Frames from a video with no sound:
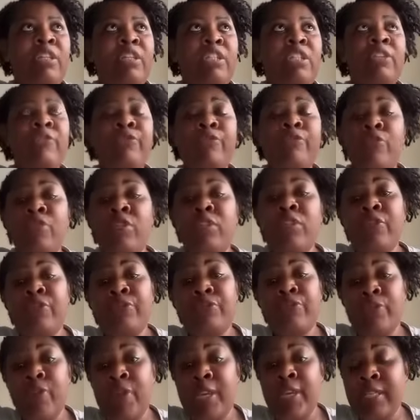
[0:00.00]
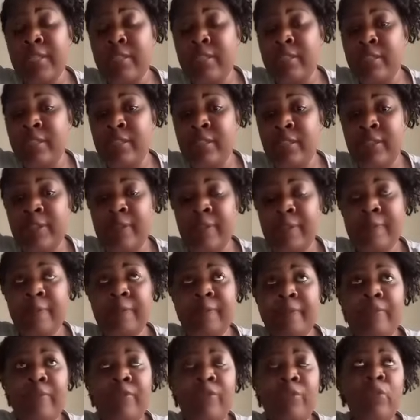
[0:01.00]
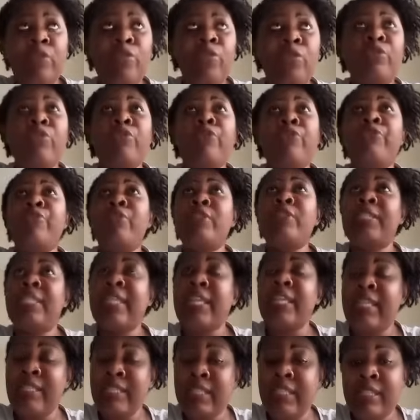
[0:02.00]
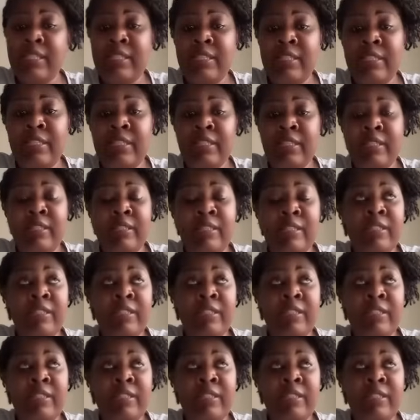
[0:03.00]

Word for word: J'ai vu un enfant excité un enfant très excité.